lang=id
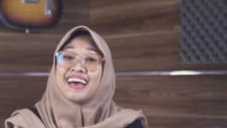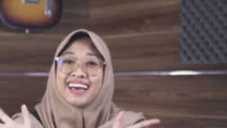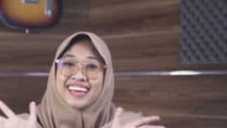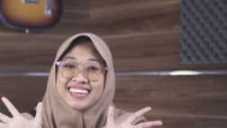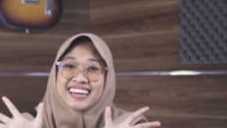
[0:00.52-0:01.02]

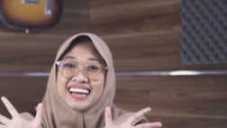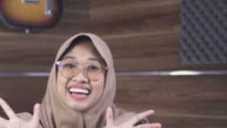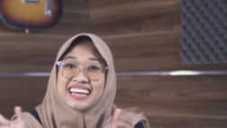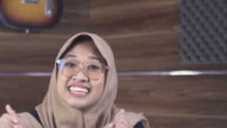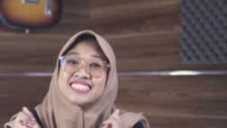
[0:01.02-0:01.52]
Hai
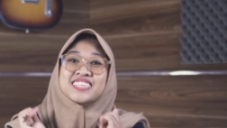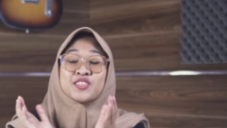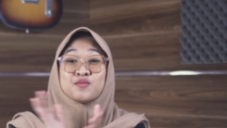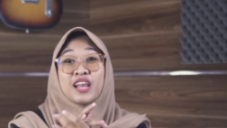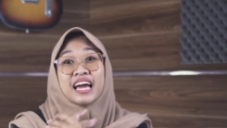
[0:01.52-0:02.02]
guys,
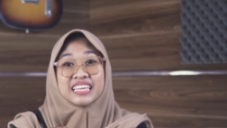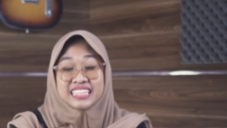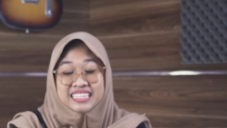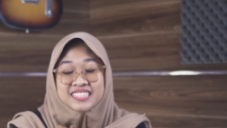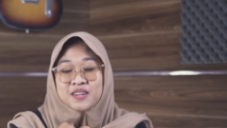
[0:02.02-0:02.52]
ketemu
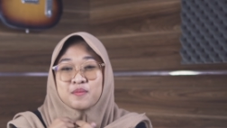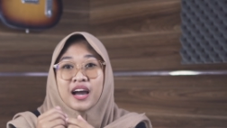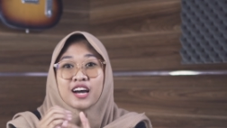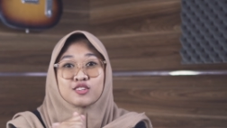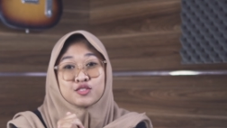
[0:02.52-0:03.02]
lagi
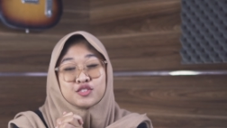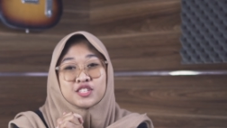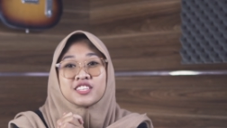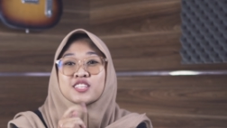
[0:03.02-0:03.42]
sama aku